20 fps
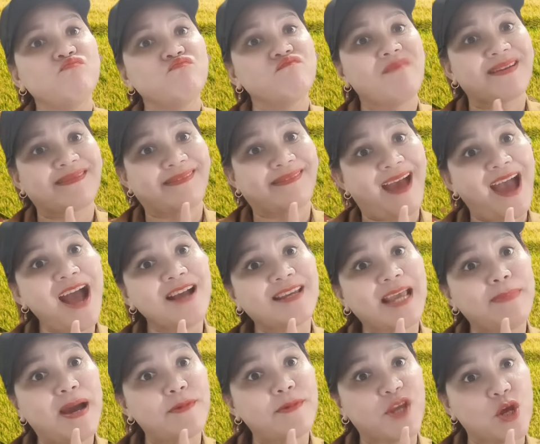bà trả
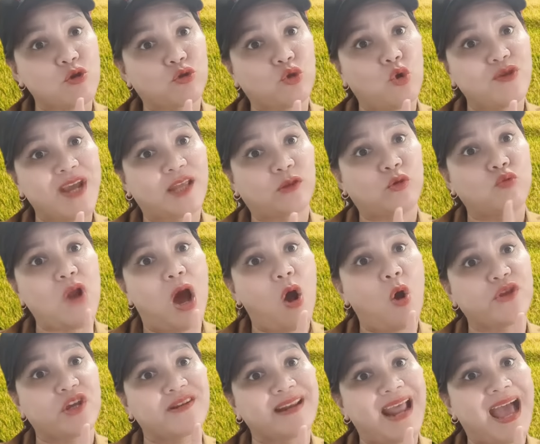120 triệu tôi nha tôi đầu
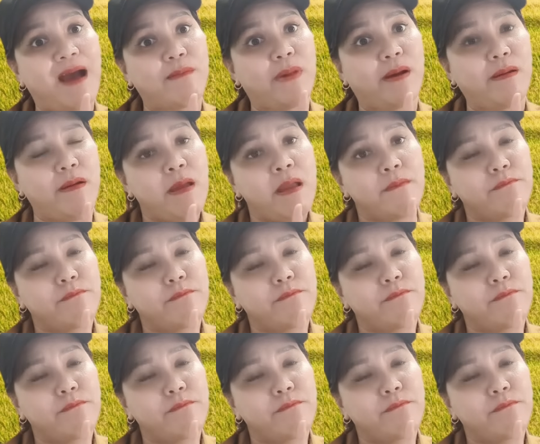chừng nào mà